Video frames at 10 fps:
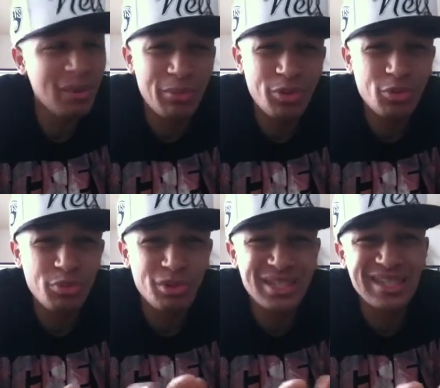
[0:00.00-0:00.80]
un peu une
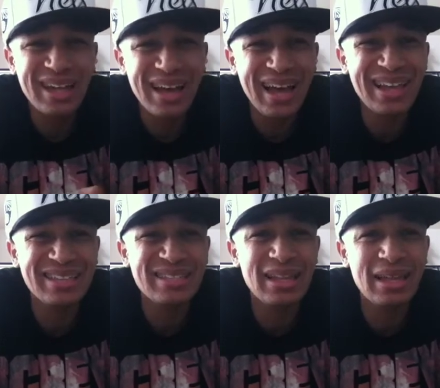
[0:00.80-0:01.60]
petite à la
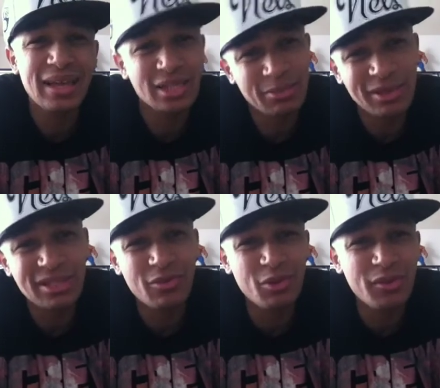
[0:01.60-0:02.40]
Esther. Je sais pas si
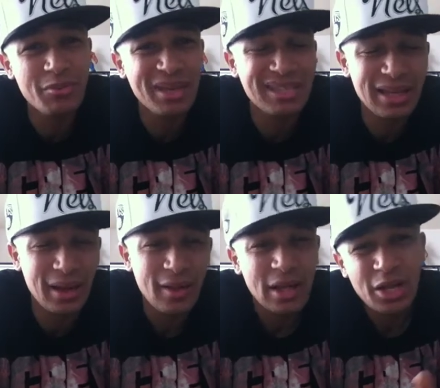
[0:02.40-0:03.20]
t'as vu le film Esther. Tu